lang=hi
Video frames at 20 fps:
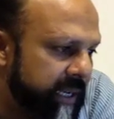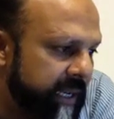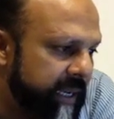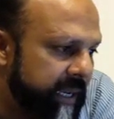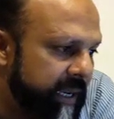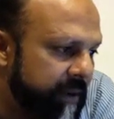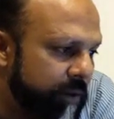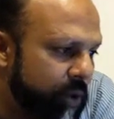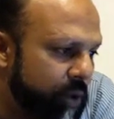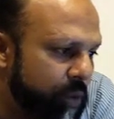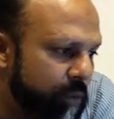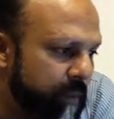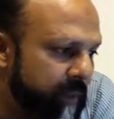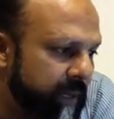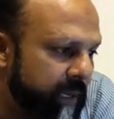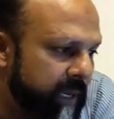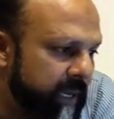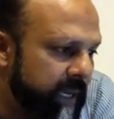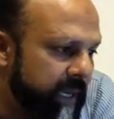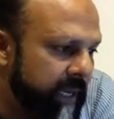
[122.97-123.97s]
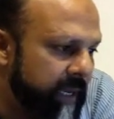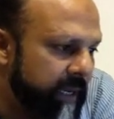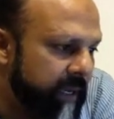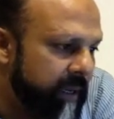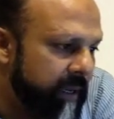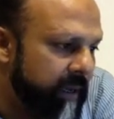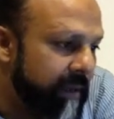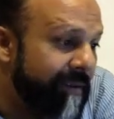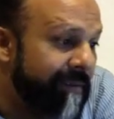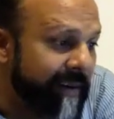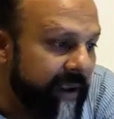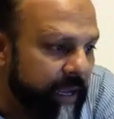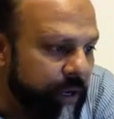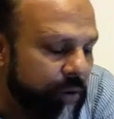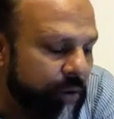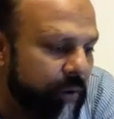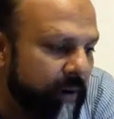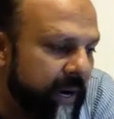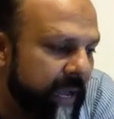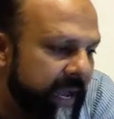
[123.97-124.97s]
हैं उसमें रिंग
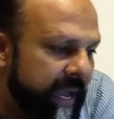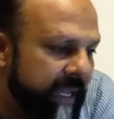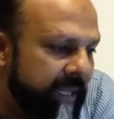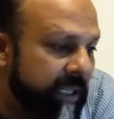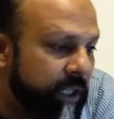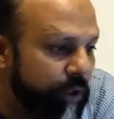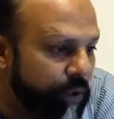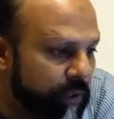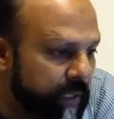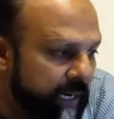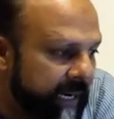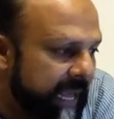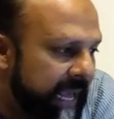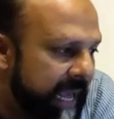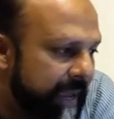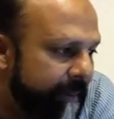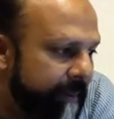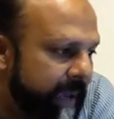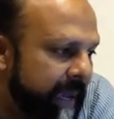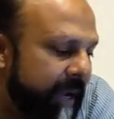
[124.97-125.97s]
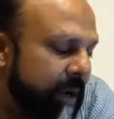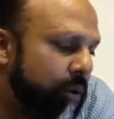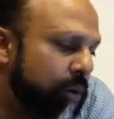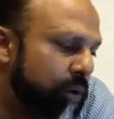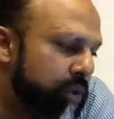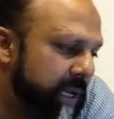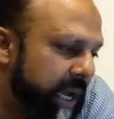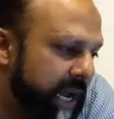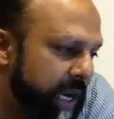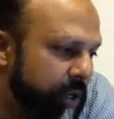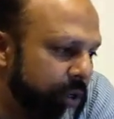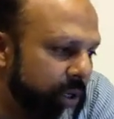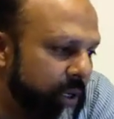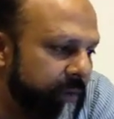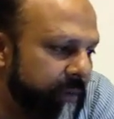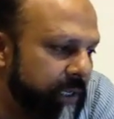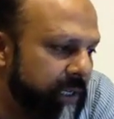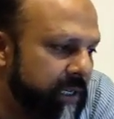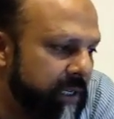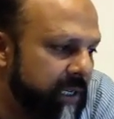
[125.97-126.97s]
रोड है दतोचा डैम है कोसार
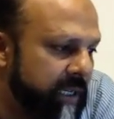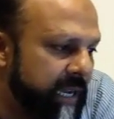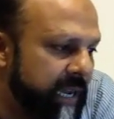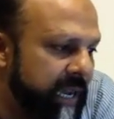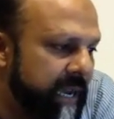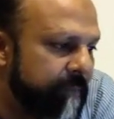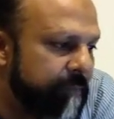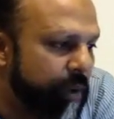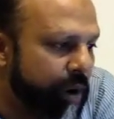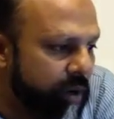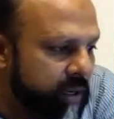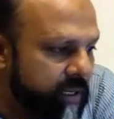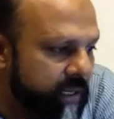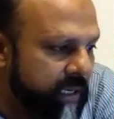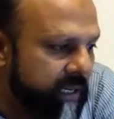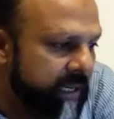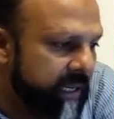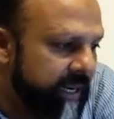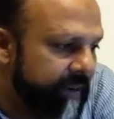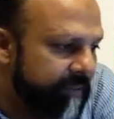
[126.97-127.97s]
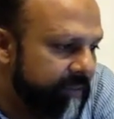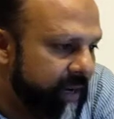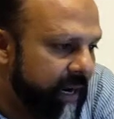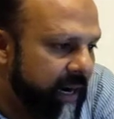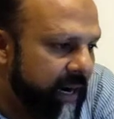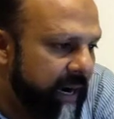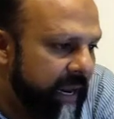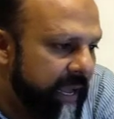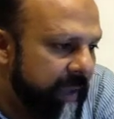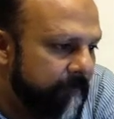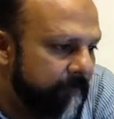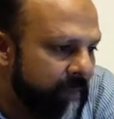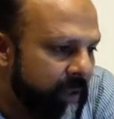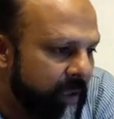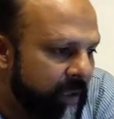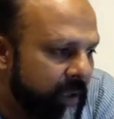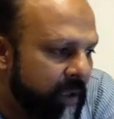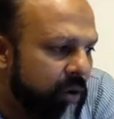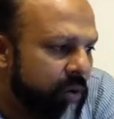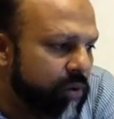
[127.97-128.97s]
यूनिवर्सिटी है मॉडर्न ग्रेव है
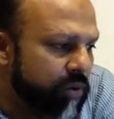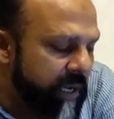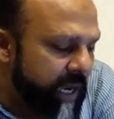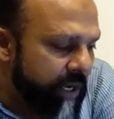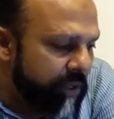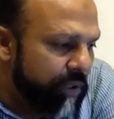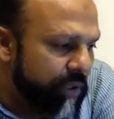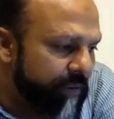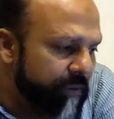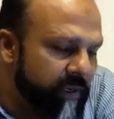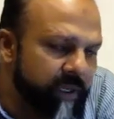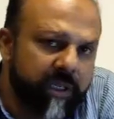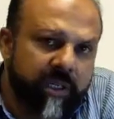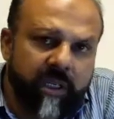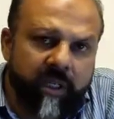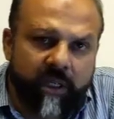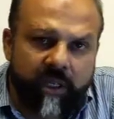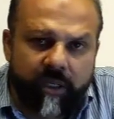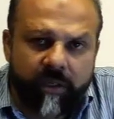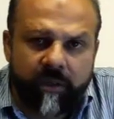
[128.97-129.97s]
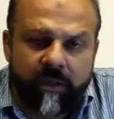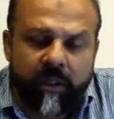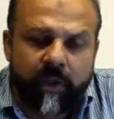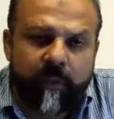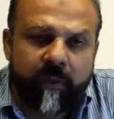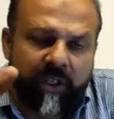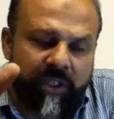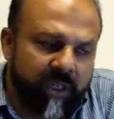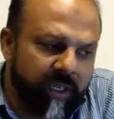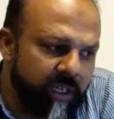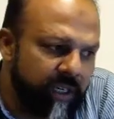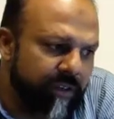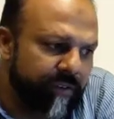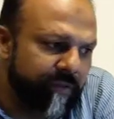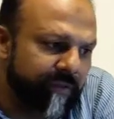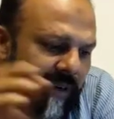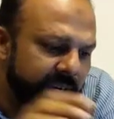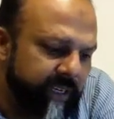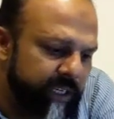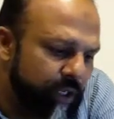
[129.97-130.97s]
कोसार यूनिवर्सिटी इज़ बेसिकली
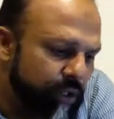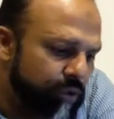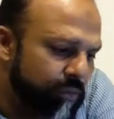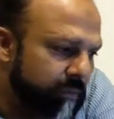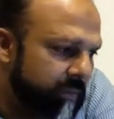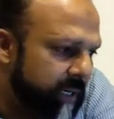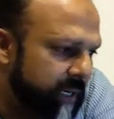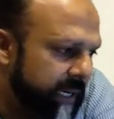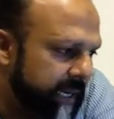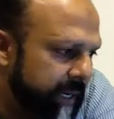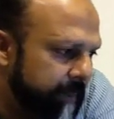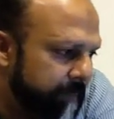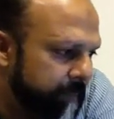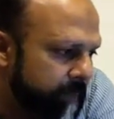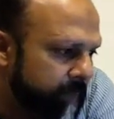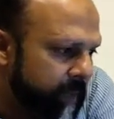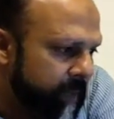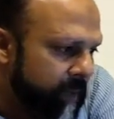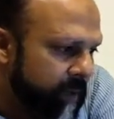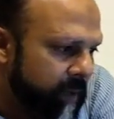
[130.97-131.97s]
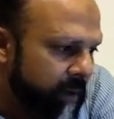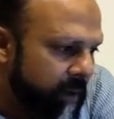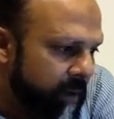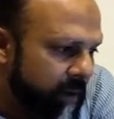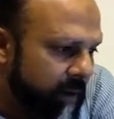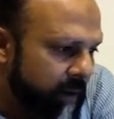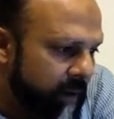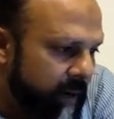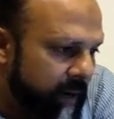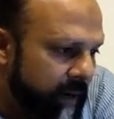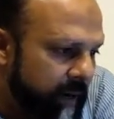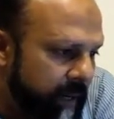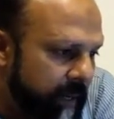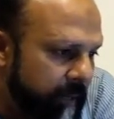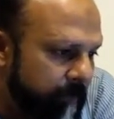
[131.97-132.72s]
रिलेटेड टू मरी और